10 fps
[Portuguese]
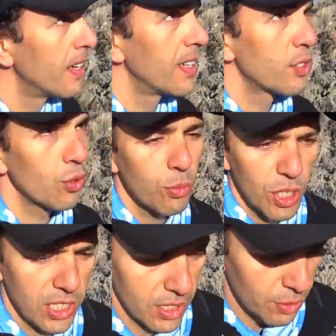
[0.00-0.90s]
Esse é o seu
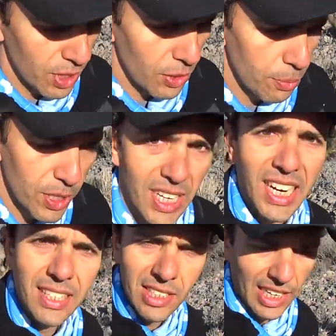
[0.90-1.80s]
objetivo, você não pode estar tá
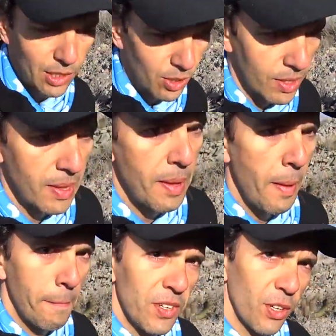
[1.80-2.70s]
cansado
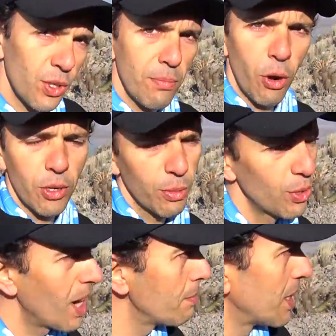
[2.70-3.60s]
senão você morre no meio
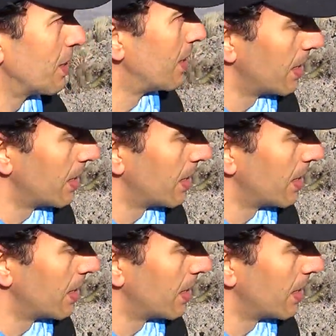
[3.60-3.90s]
do caminho.